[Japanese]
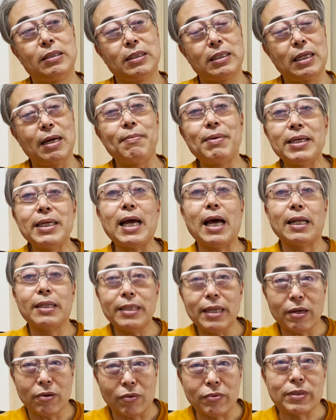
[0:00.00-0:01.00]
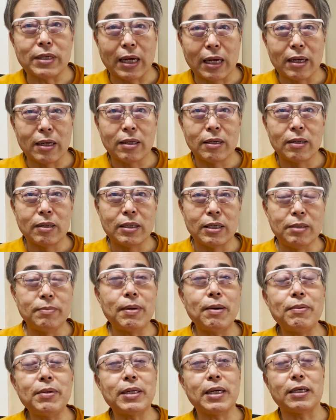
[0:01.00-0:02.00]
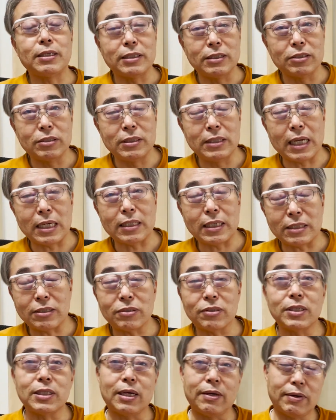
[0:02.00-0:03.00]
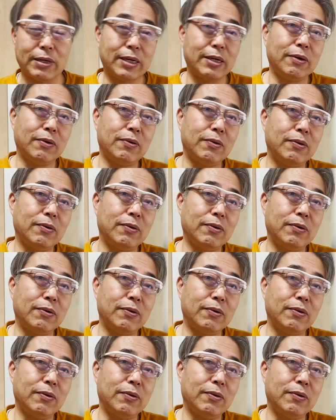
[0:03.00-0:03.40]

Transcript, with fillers: たまにあんねんこんなん今までがなさすぎたわけよ